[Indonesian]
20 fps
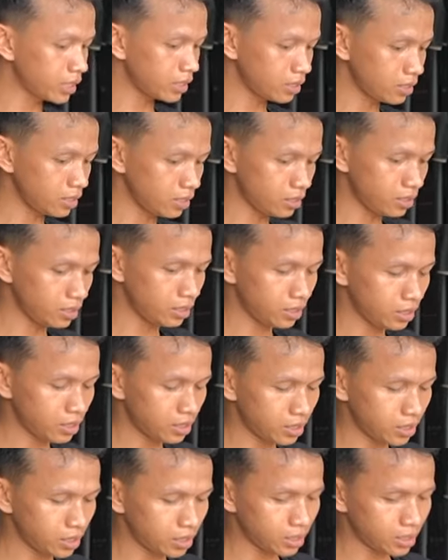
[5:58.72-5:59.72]
stabil.
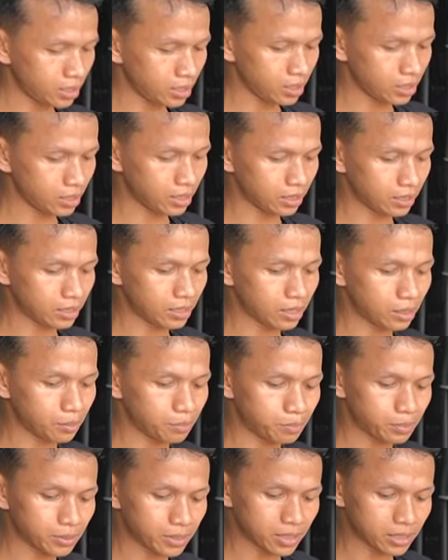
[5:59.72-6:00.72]
Saya putuskan
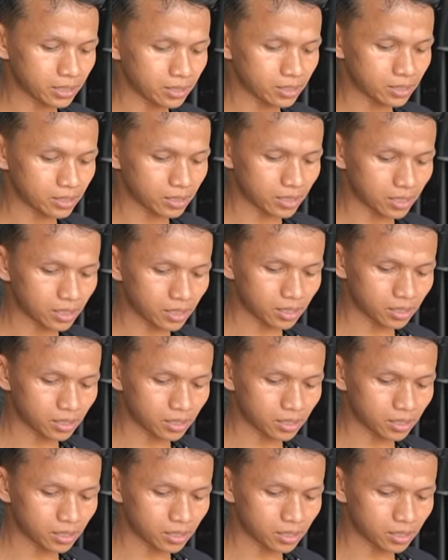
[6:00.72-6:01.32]
saya harus